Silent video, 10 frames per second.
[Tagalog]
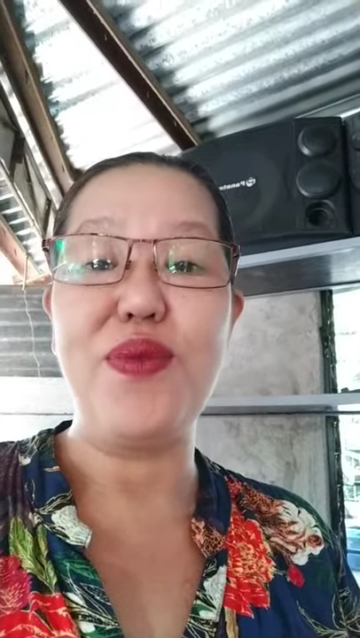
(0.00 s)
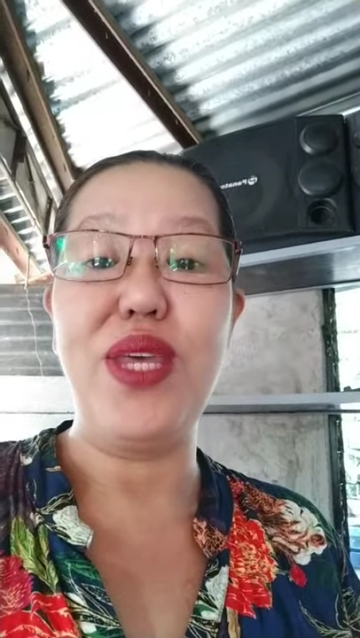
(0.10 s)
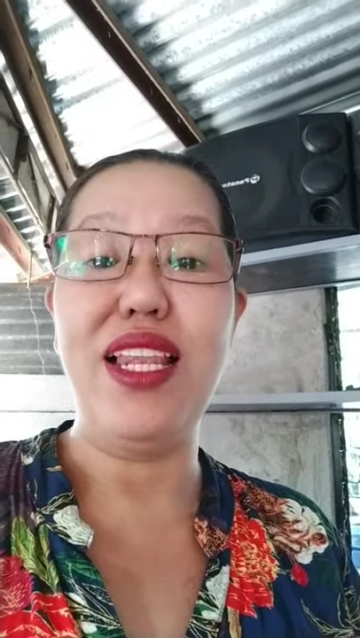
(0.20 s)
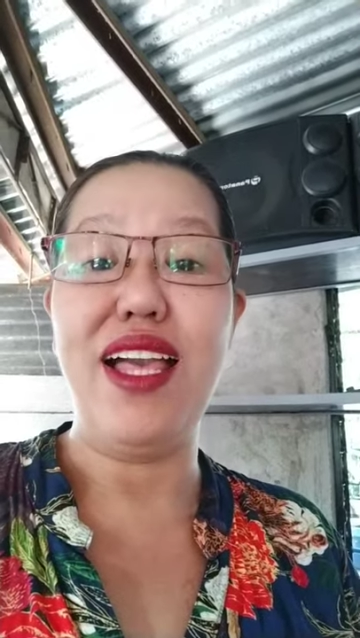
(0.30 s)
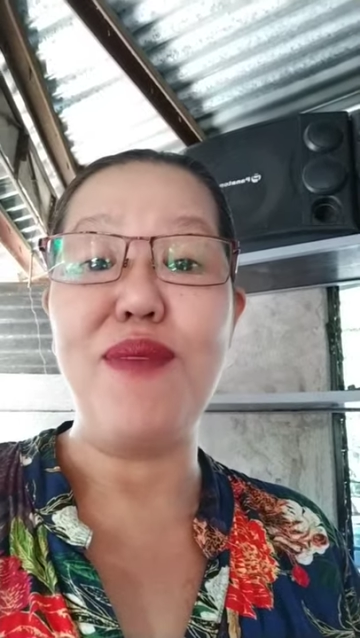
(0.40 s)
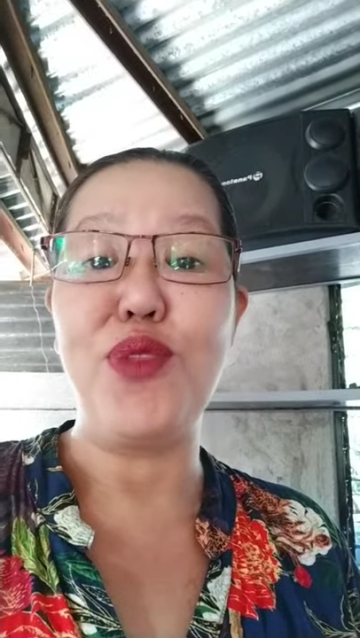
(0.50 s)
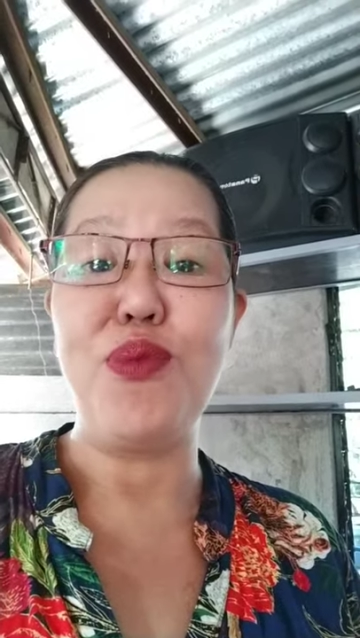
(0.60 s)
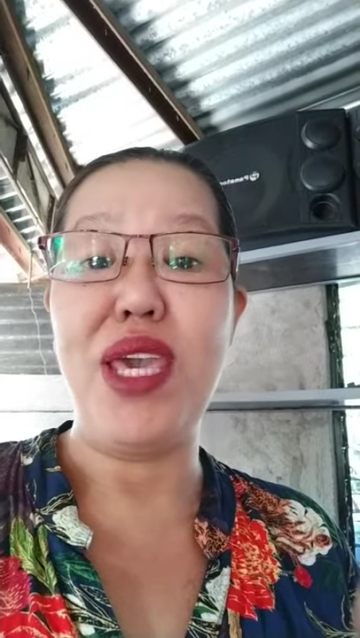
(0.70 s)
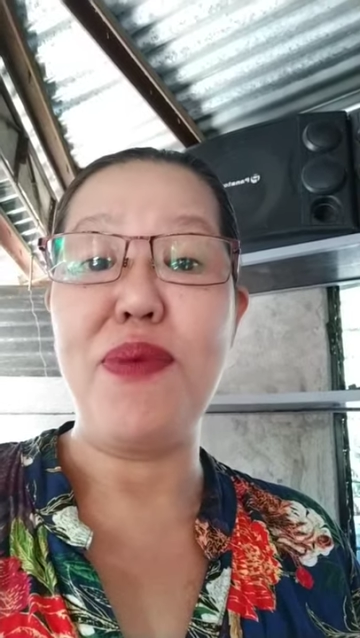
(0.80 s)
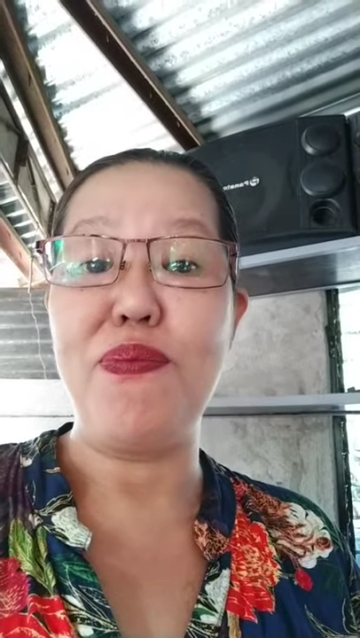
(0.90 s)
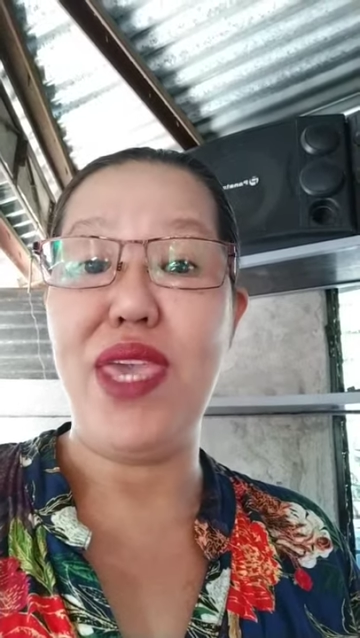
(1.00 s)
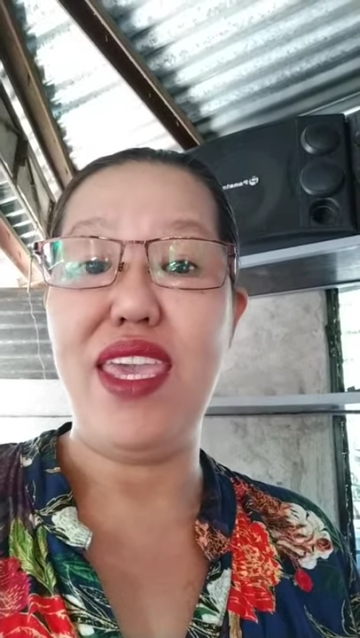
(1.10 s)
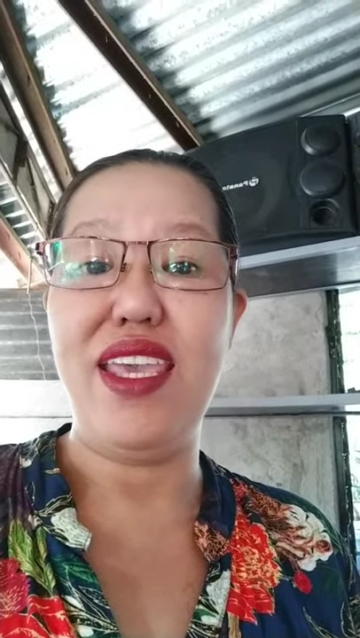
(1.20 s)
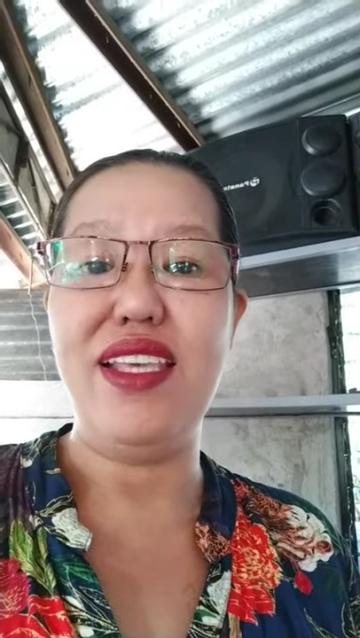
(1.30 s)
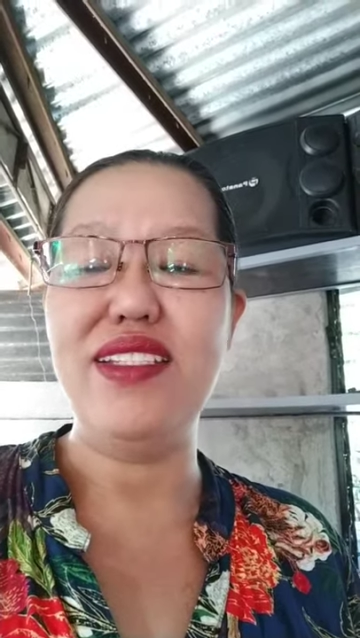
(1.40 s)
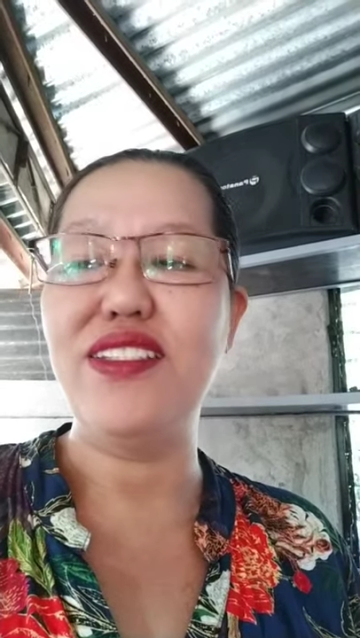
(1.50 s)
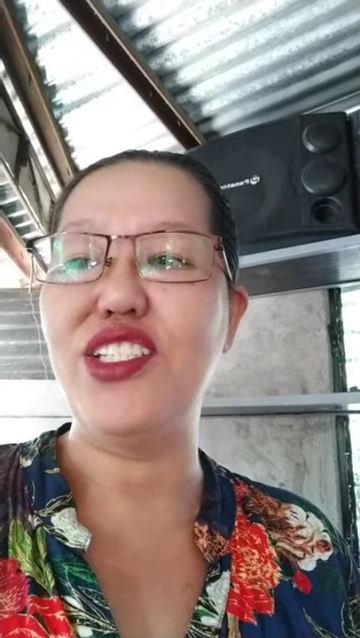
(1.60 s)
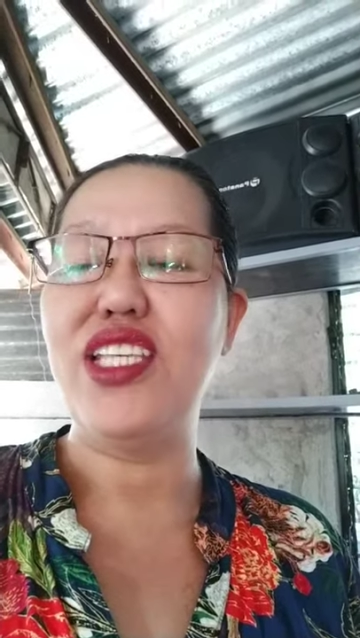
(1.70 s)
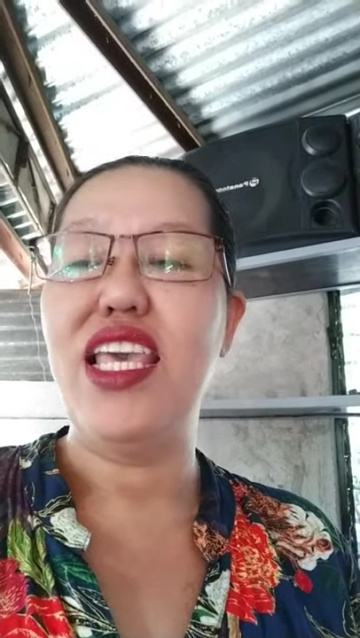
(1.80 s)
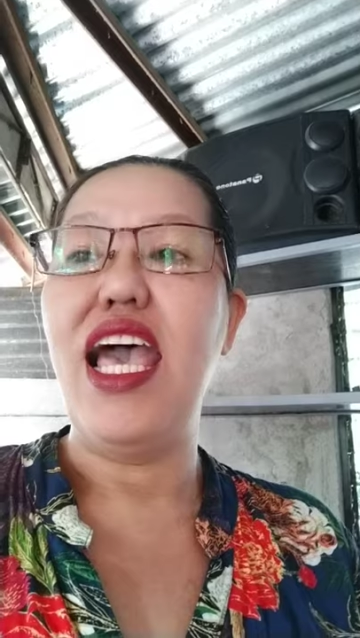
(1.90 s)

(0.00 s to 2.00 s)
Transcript: Welcome to my page.